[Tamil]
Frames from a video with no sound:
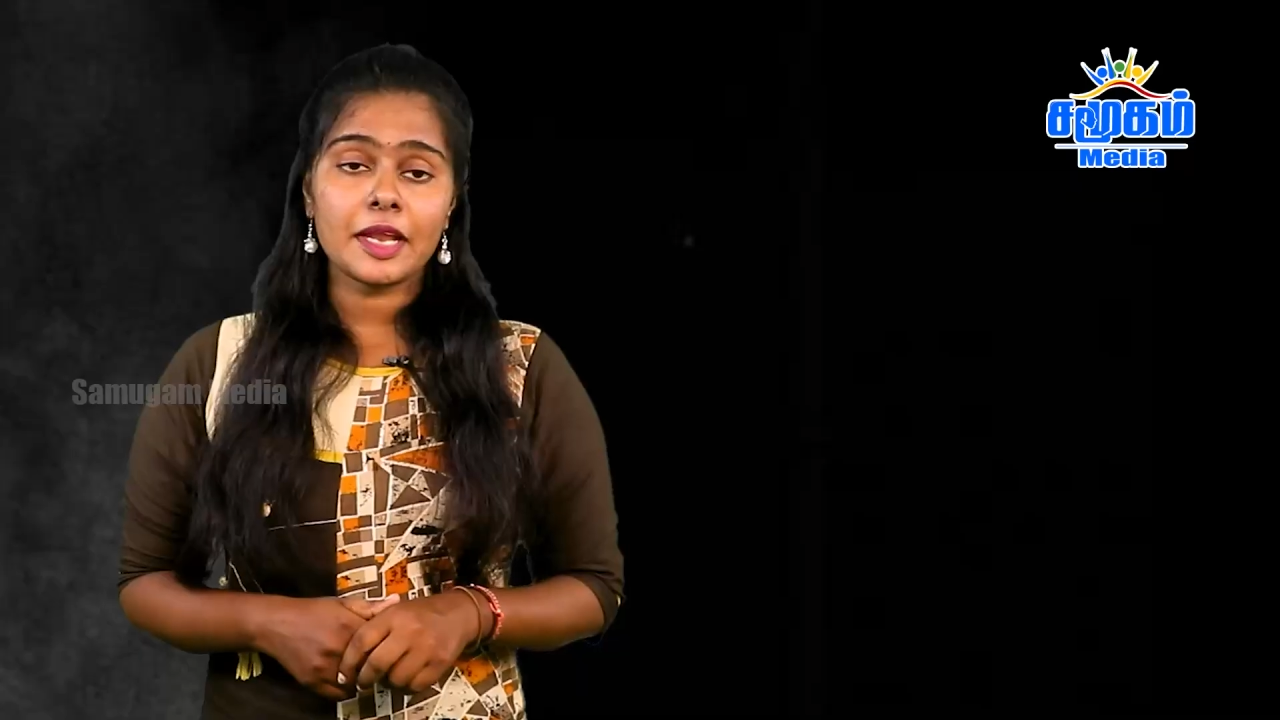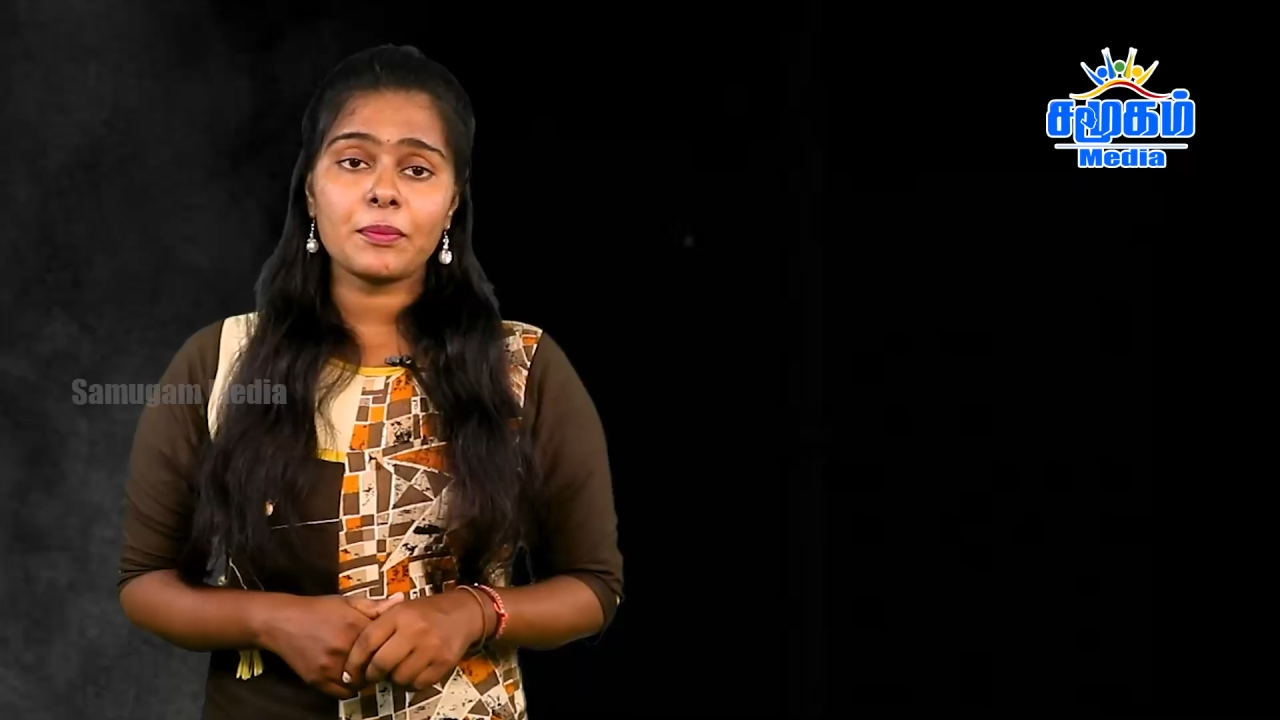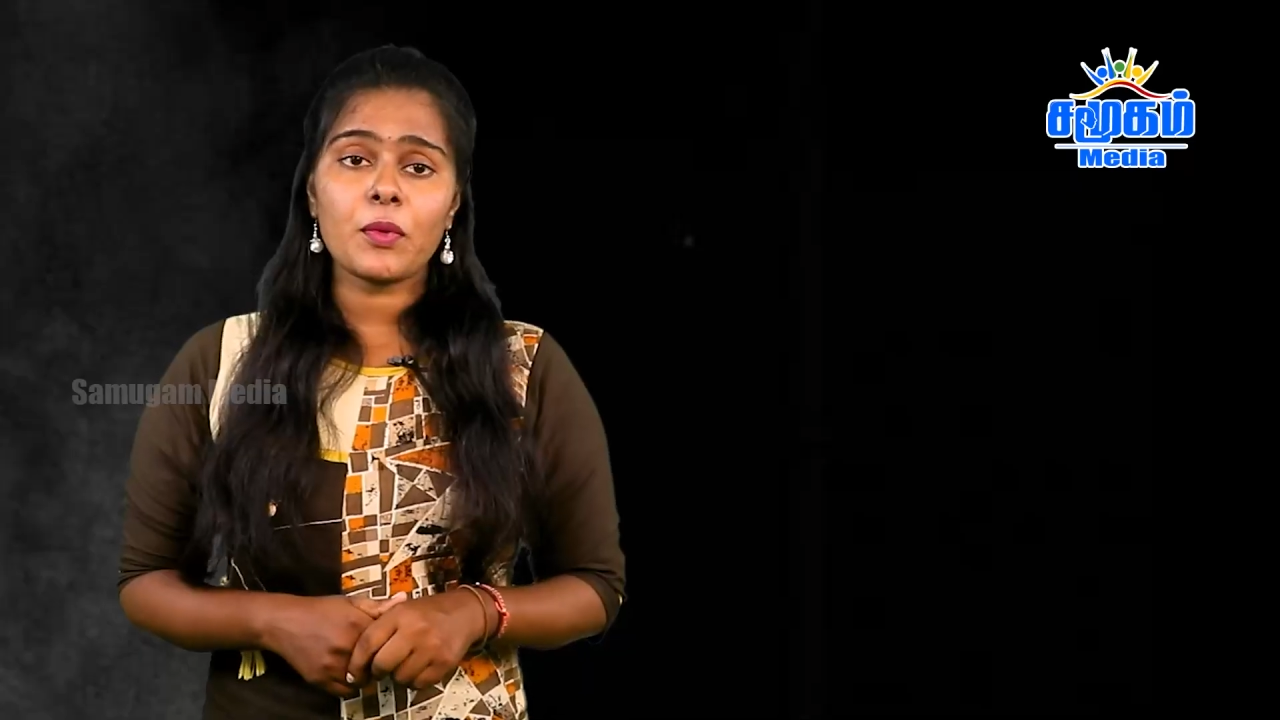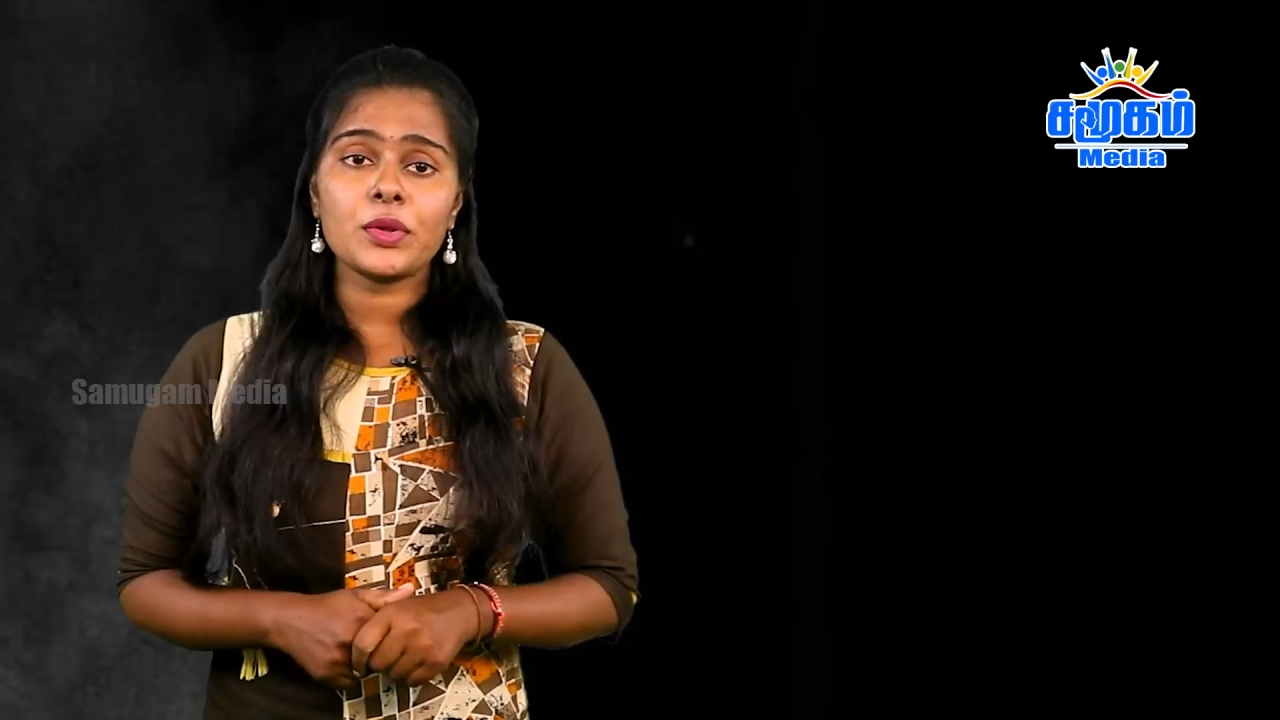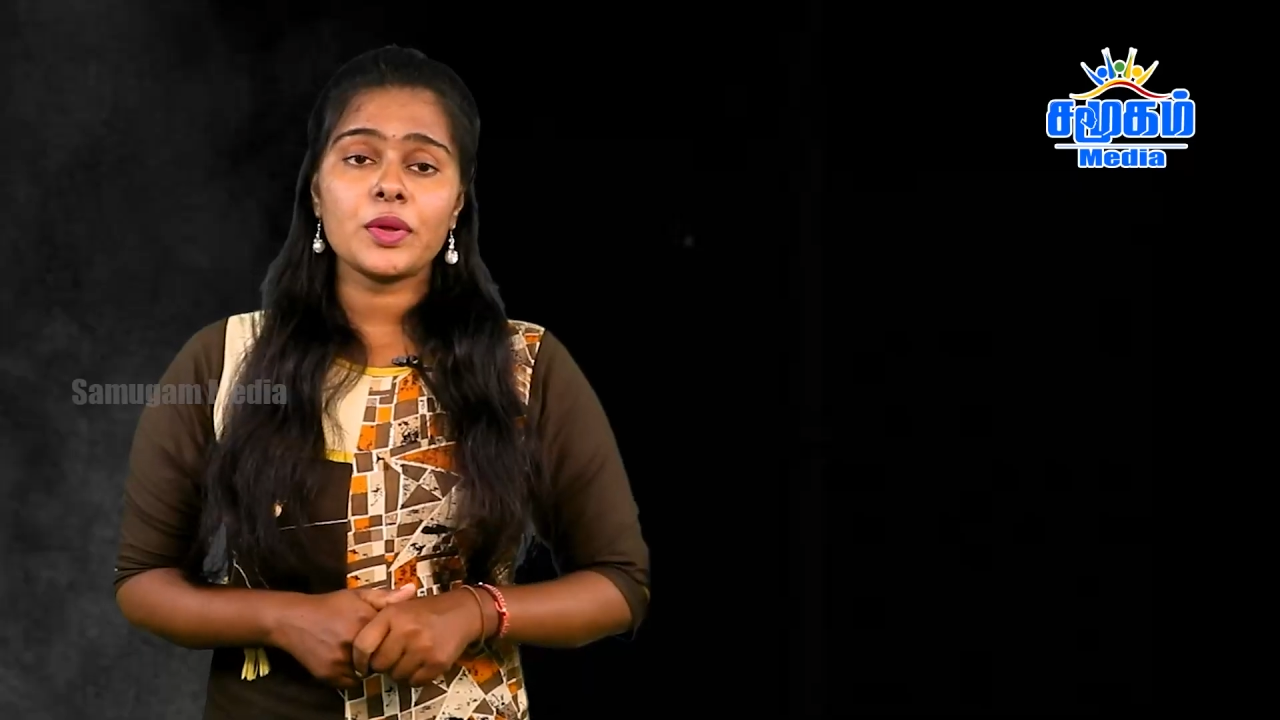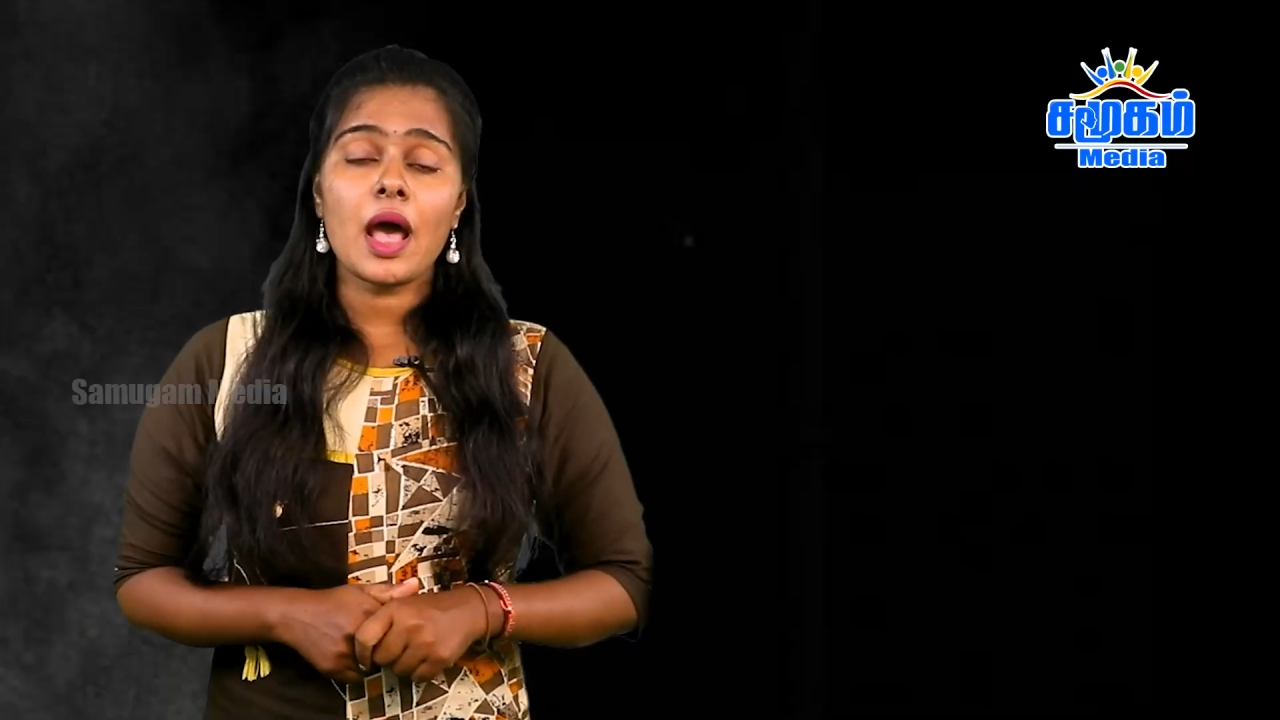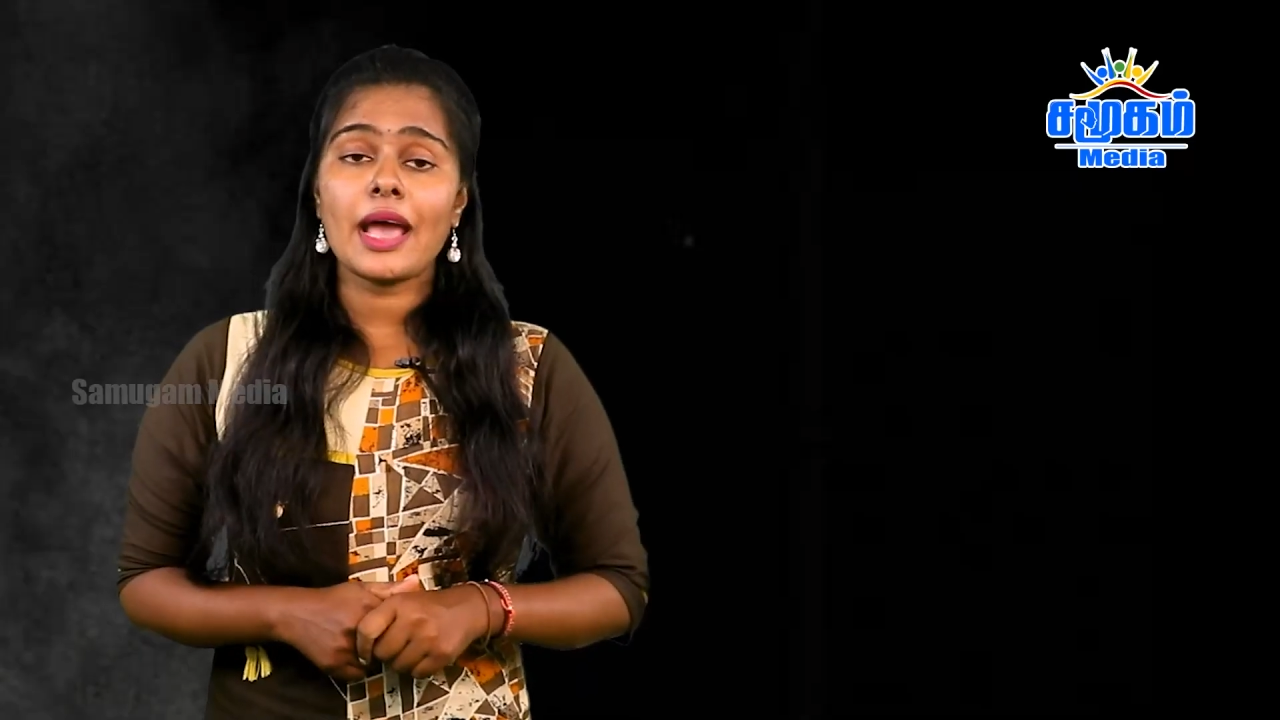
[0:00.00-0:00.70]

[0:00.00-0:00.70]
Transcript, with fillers: தற்போது